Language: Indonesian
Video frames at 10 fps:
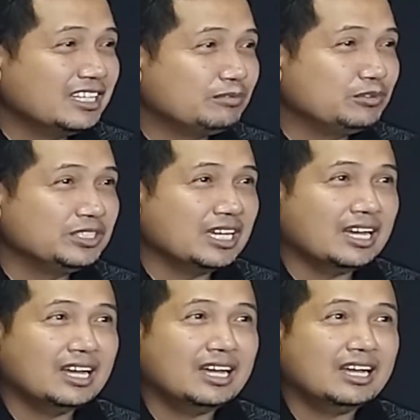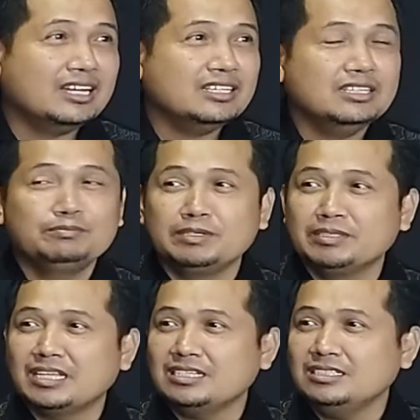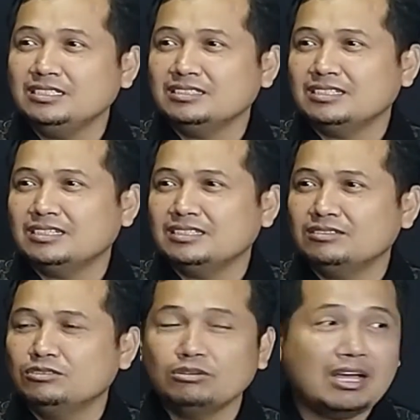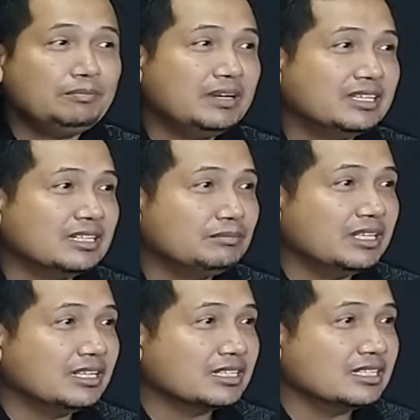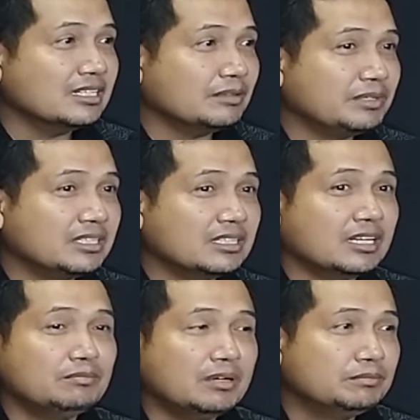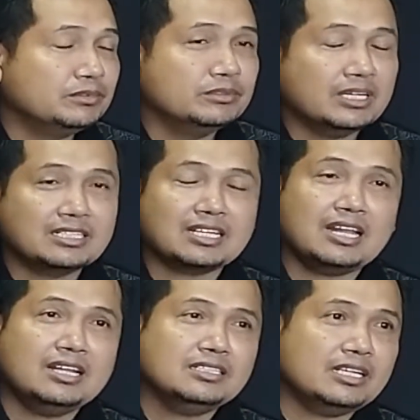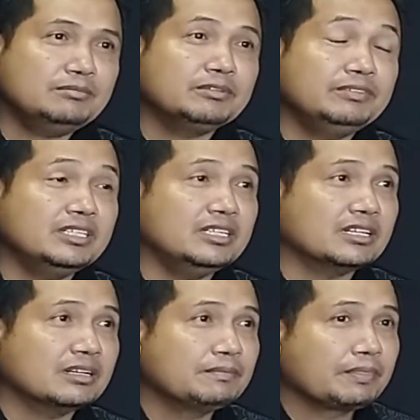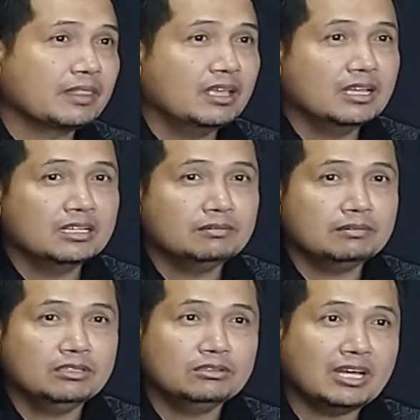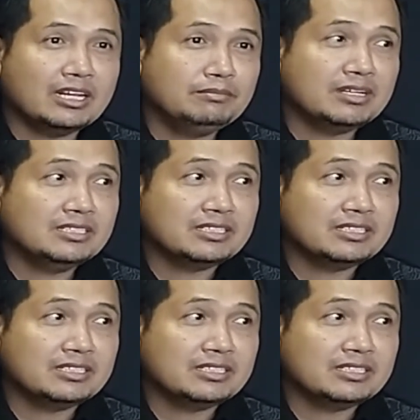tidak punya implementasi yeah. untuk apa kita belajar ke sana tapi kita tidak mampu. Nah, sekarang yeah. saya berpikir itu hari masih